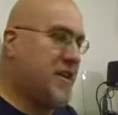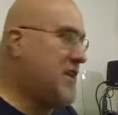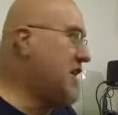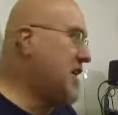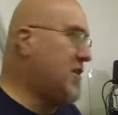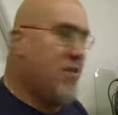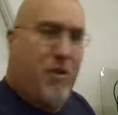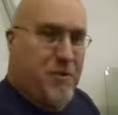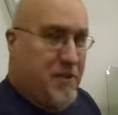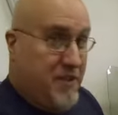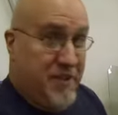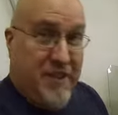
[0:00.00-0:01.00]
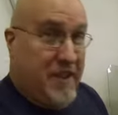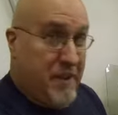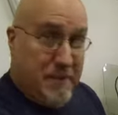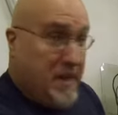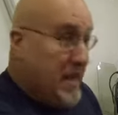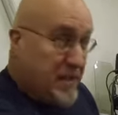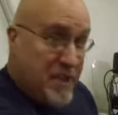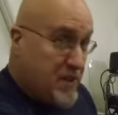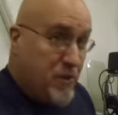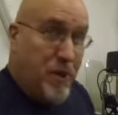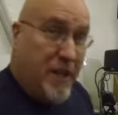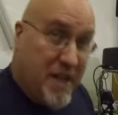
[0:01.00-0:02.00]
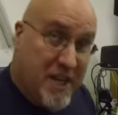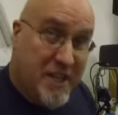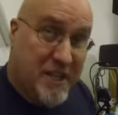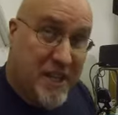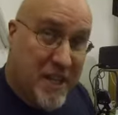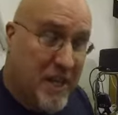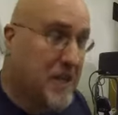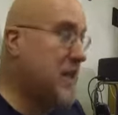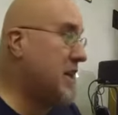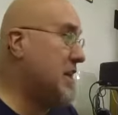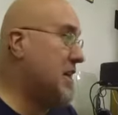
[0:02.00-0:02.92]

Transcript: kriegen und im Gegenteil sogar nach hinten gehen,